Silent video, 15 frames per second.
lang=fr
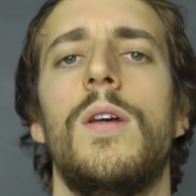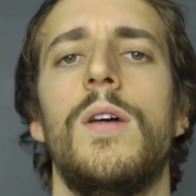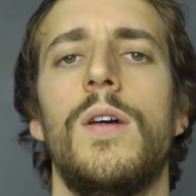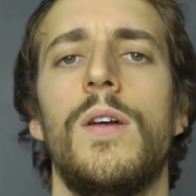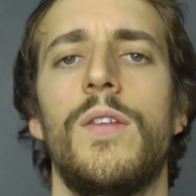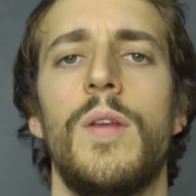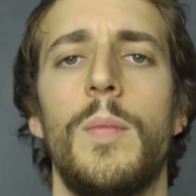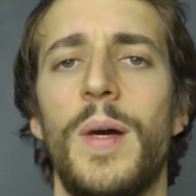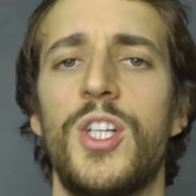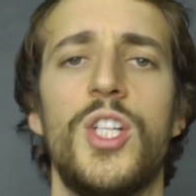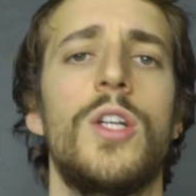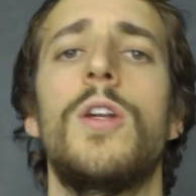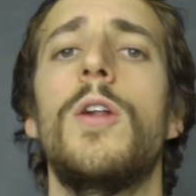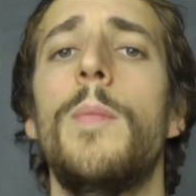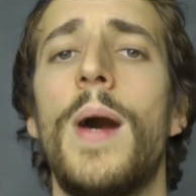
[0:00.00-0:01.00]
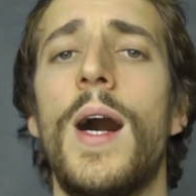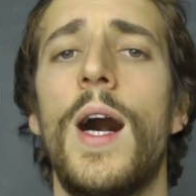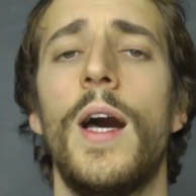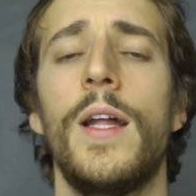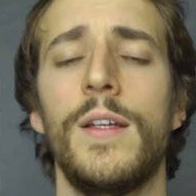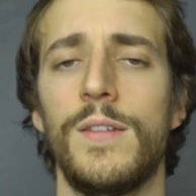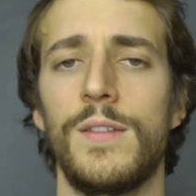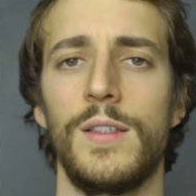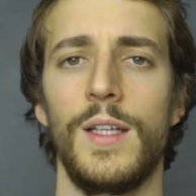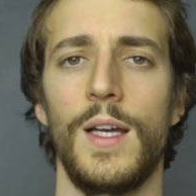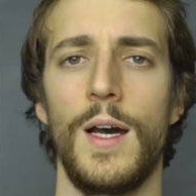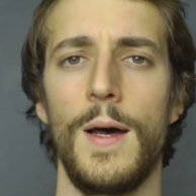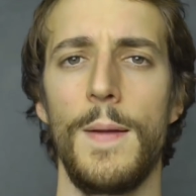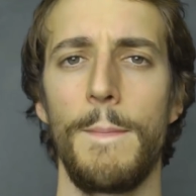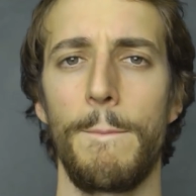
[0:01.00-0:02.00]
euh, c'est pas gentleman,
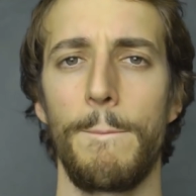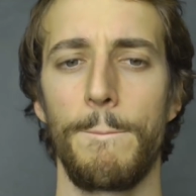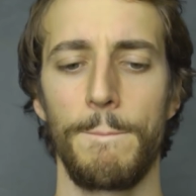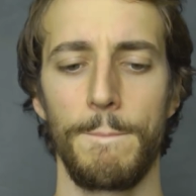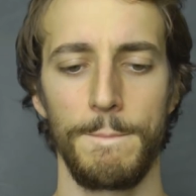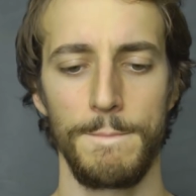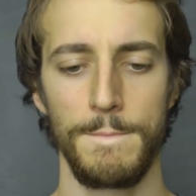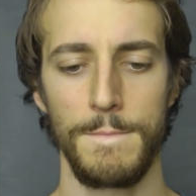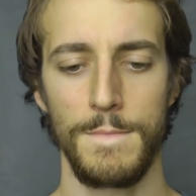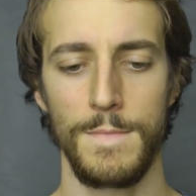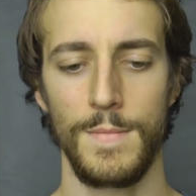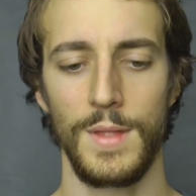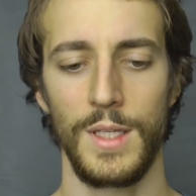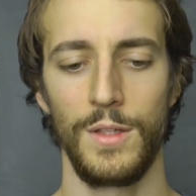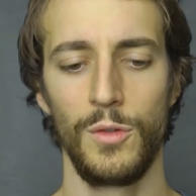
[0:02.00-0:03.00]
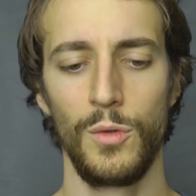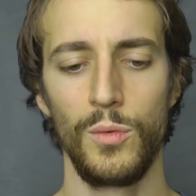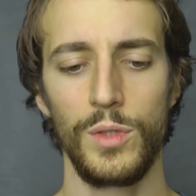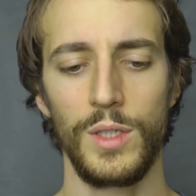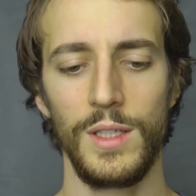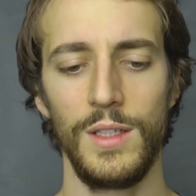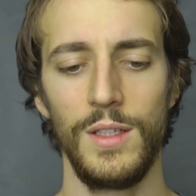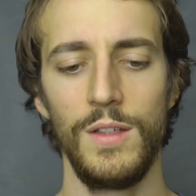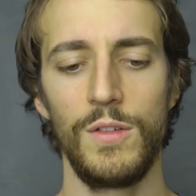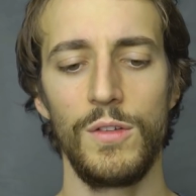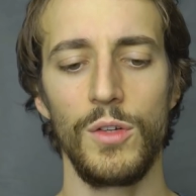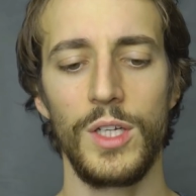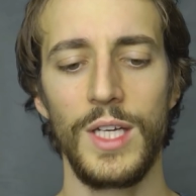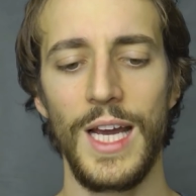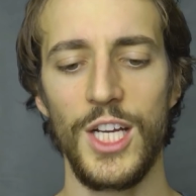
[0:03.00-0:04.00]
etc. Donc ils
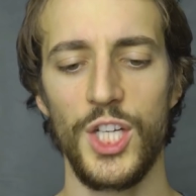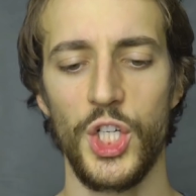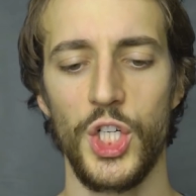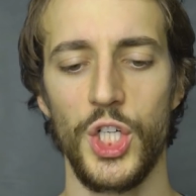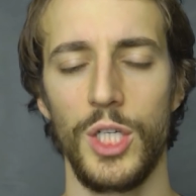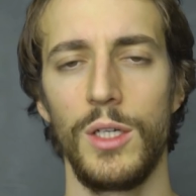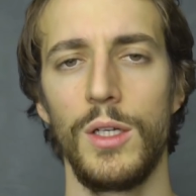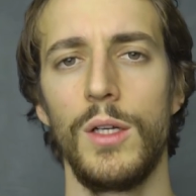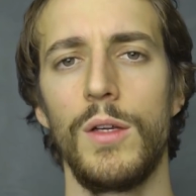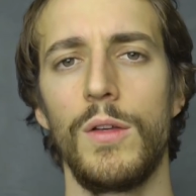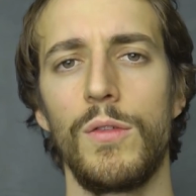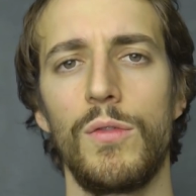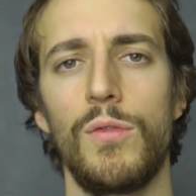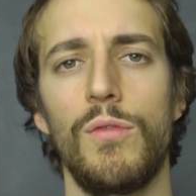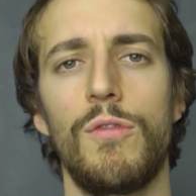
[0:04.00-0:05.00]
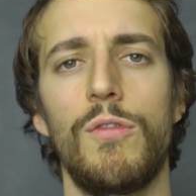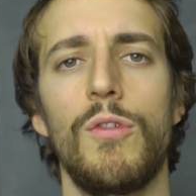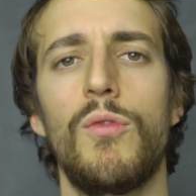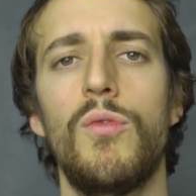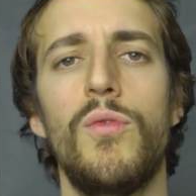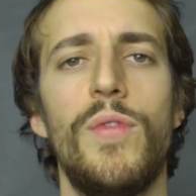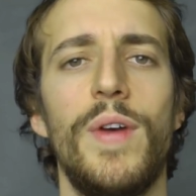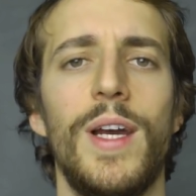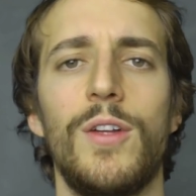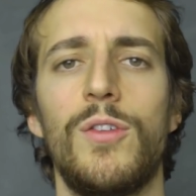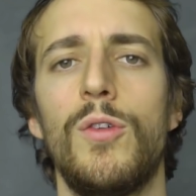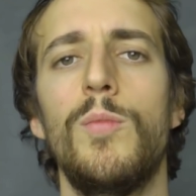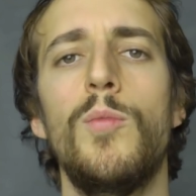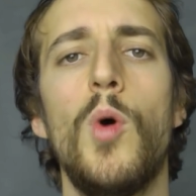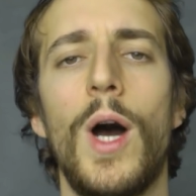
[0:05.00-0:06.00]
se cachent sous ce couvert
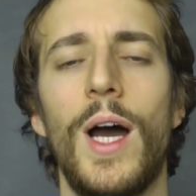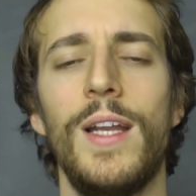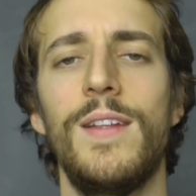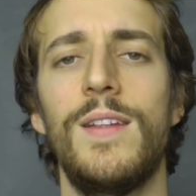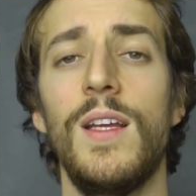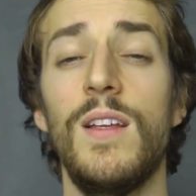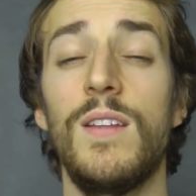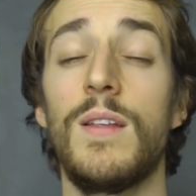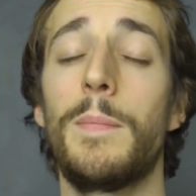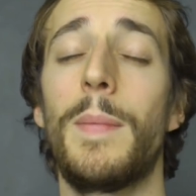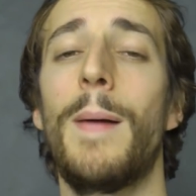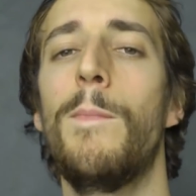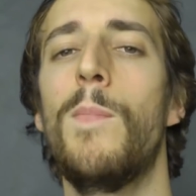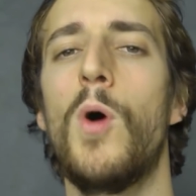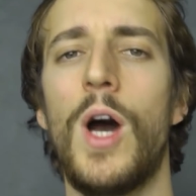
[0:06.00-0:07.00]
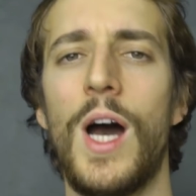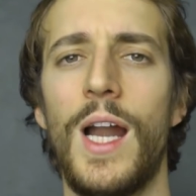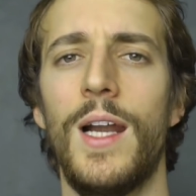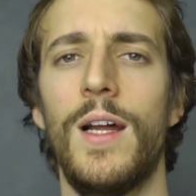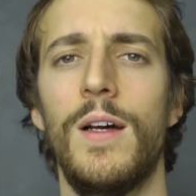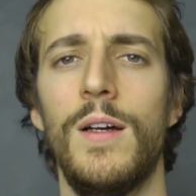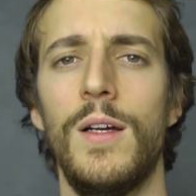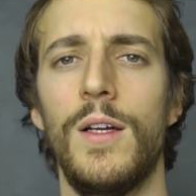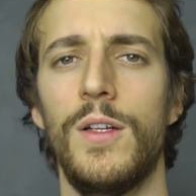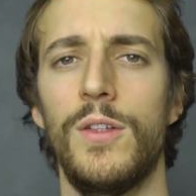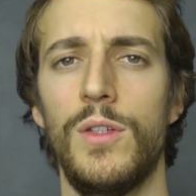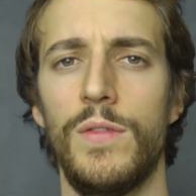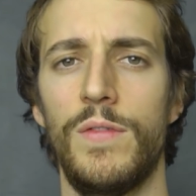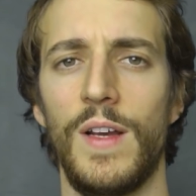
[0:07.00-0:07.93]
de moralité, c'est pas moral de